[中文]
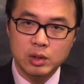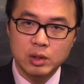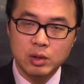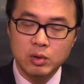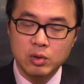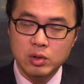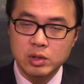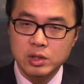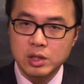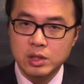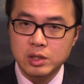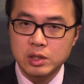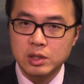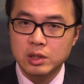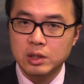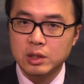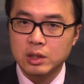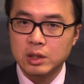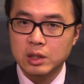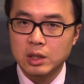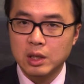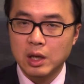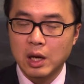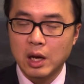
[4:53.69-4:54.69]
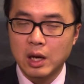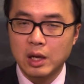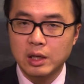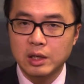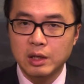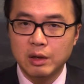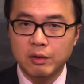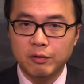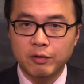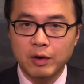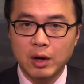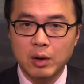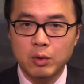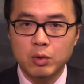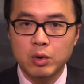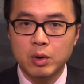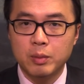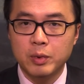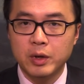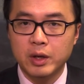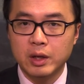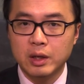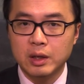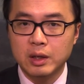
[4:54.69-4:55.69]
或者是啊印发货
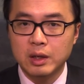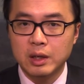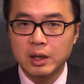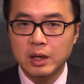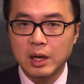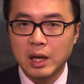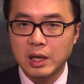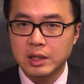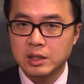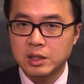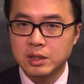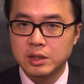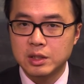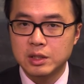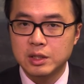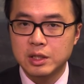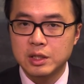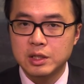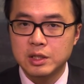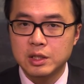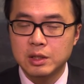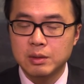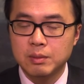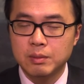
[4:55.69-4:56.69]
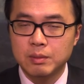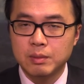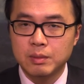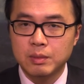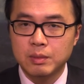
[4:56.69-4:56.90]
币来刺激经济。